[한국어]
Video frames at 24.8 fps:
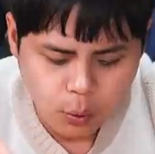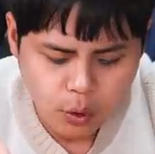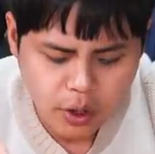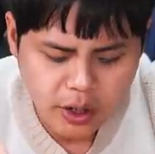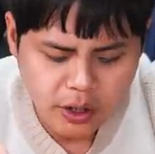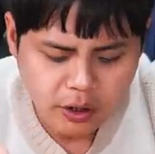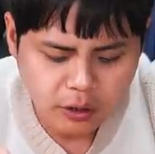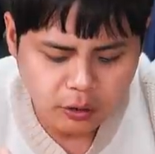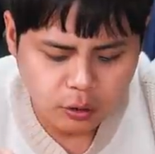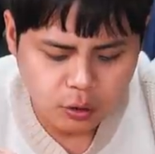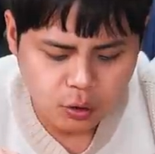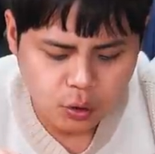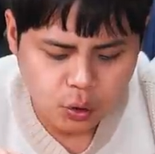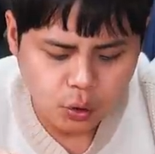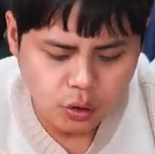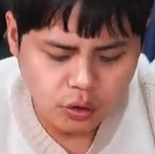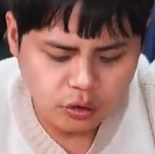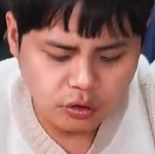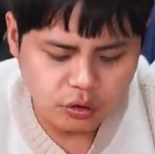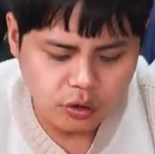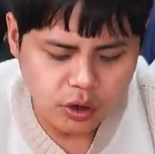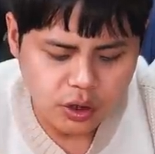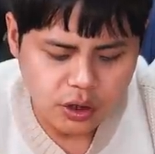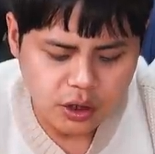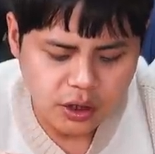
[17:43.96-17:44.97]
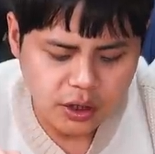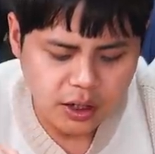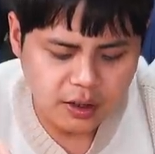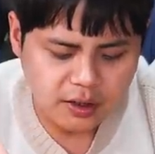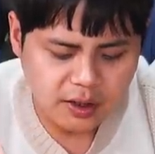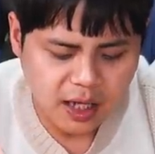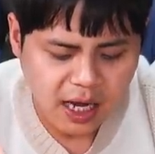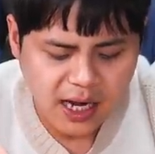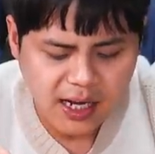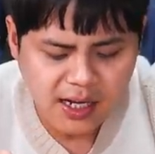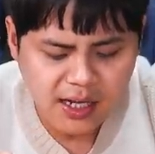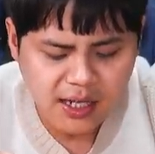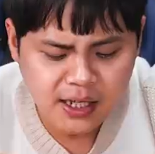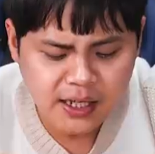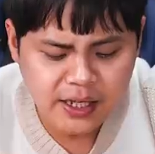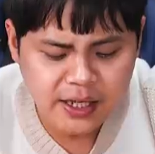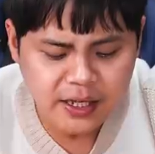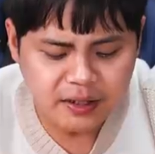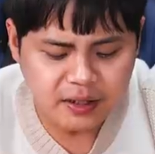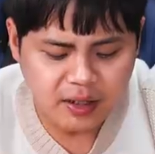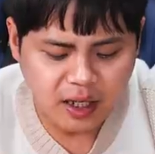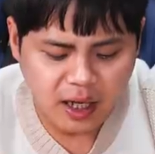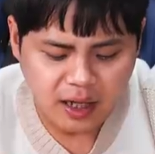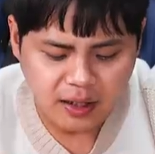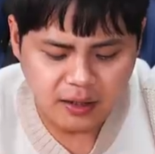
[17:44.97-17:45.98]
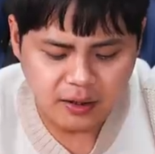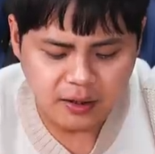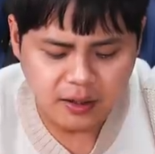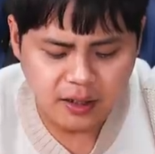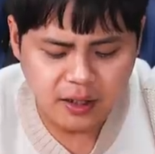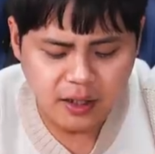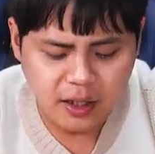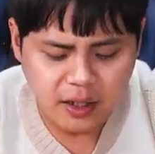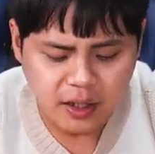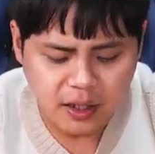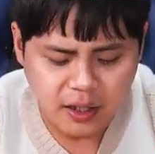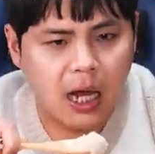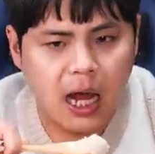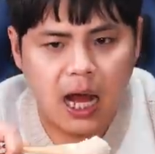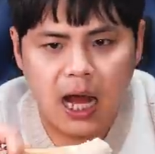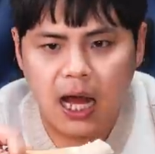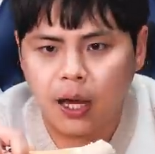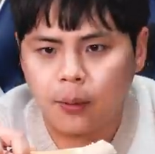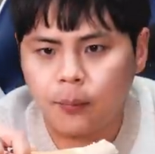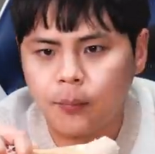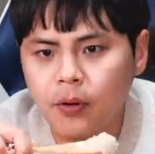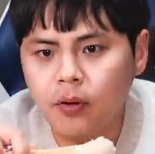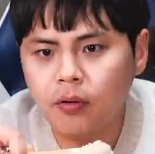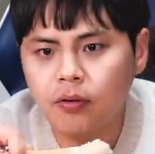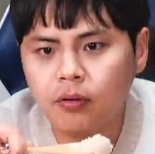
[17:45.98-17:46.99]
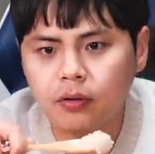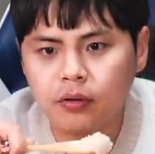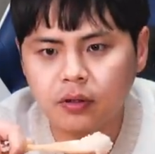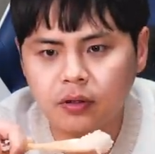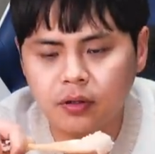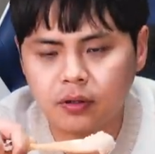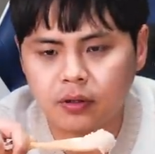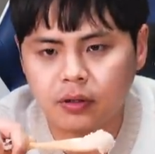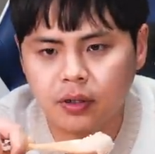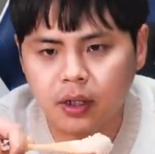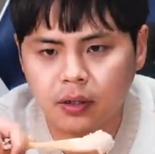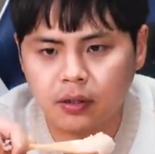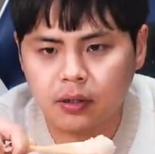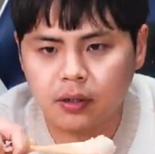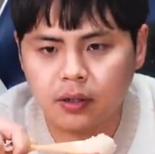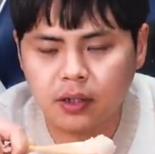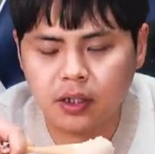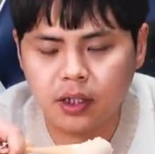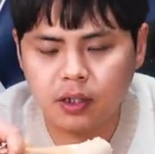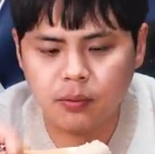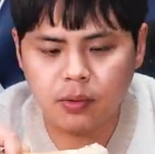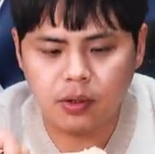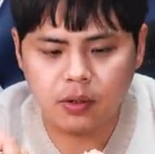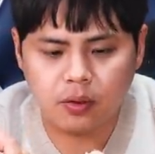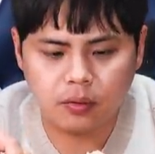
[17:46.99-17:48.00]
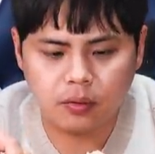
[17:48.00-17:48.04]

오히려 더 좋을 수도 있는 게 달긴 단데 가벼운 듯한 느낌이